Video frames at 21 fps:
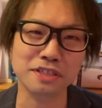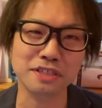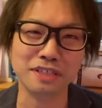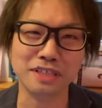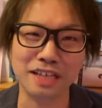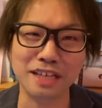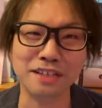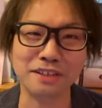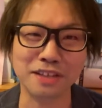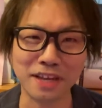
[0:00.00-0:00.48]

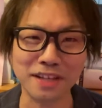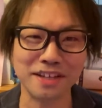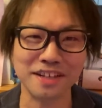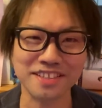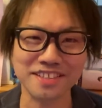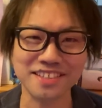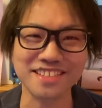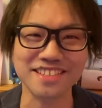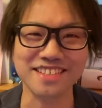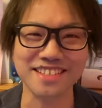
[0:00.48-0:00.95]
えー、体
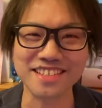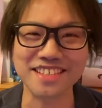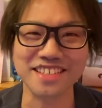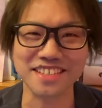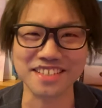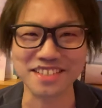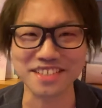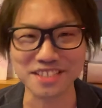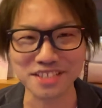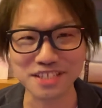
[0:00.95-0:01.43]
感し、一
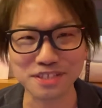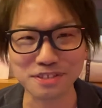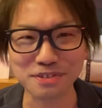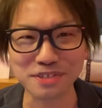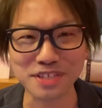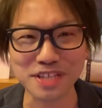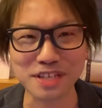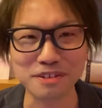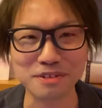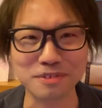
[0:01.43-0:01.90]
気一遊
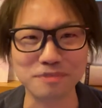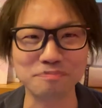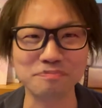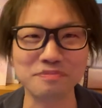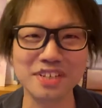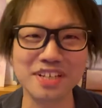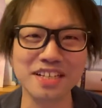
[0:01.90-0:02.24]
していく。